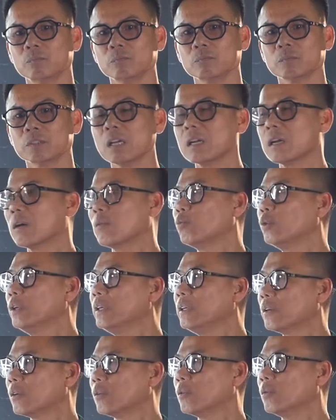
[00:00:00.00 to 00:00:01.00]
tấn công
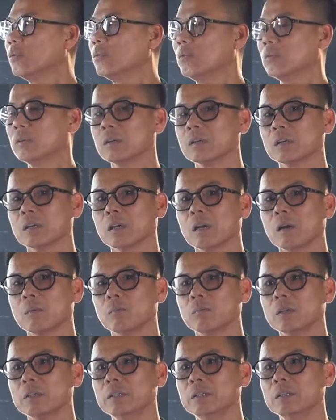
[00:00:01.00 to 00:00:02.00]
quyến rũ,
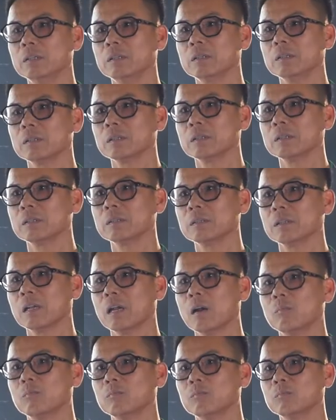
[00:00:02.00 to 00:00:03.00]
không có
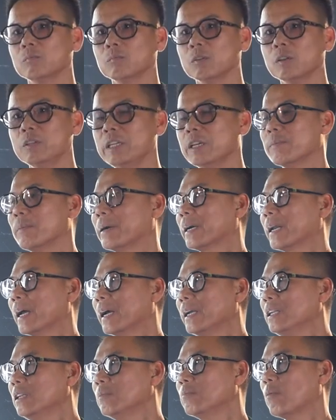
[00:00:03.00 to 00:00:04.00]
không có nhiều bàn
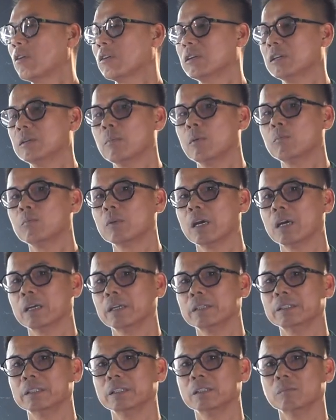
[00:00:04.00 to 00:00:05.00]
thắng như mọi người mong
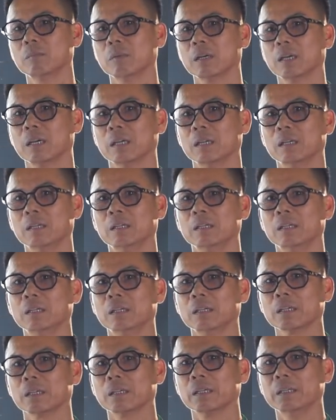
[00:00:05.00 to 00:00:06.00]
đợi, nhưng mà
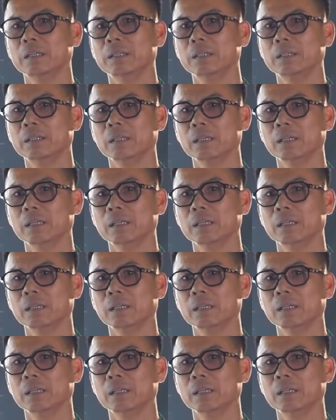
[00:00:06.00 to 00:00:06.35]
cái